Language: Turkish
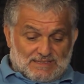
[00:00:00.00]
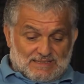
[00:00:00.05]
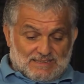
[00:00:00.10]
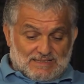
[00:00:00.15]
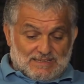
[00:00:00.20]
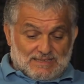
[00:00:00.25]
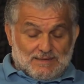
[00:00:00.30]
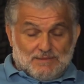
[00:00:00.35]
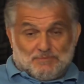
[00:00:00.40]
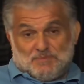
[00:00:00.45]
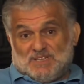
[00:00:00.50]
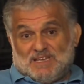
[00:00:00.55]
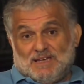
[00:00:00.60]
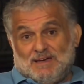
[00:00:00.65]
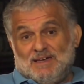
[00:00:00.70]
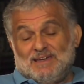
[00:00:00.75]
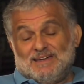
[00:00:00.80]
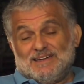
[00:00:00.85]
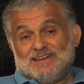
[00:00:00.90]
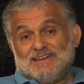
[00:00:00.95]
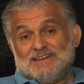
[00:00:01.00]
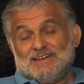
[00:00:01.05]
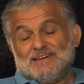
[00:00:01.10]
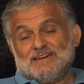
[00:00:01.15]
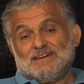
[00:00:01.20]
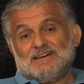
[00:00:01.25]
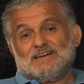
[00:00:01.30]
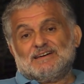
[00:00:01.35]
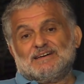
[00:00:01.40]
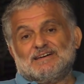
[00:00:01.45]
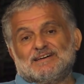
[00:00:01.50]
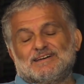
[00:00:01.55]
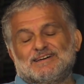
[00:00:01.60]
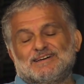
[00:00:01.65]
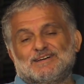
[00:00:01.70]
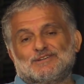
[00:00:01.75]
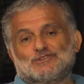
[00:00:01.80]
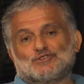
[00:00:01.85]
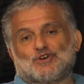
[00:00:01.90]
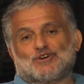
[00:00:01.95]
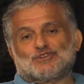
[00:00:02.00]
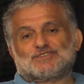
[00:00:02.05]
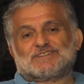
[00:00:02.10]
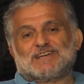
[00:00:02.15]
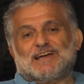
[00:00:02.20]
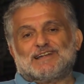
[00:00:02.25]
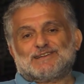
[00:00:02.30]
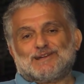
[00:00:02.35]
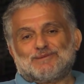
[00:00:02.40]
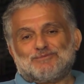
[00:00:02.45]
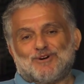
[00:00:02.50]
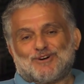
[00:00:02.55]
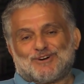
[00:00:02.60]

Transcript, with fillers: e, bir de sosyal